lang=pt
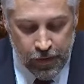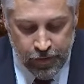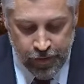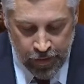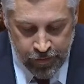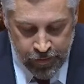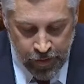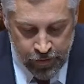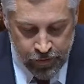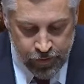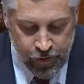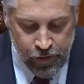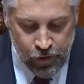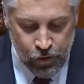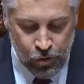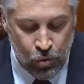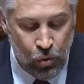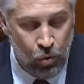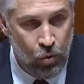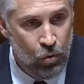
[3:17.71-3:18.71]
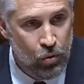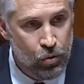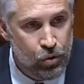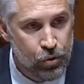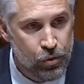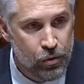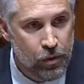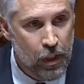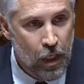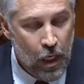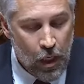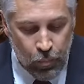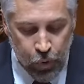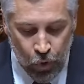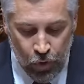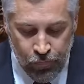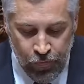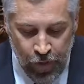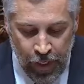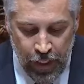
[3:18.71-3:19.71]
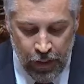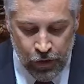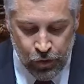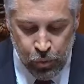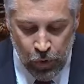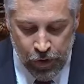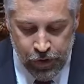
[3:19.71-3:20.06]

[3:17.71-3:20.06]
sentem-se inseguros porque veem as